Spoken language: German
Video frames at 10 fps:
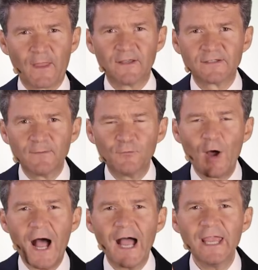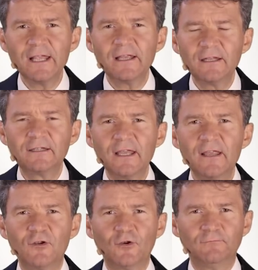Es gibt nur ein
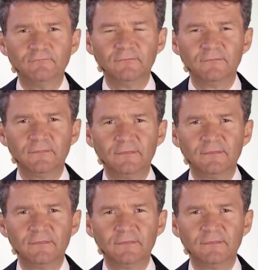Kriterium,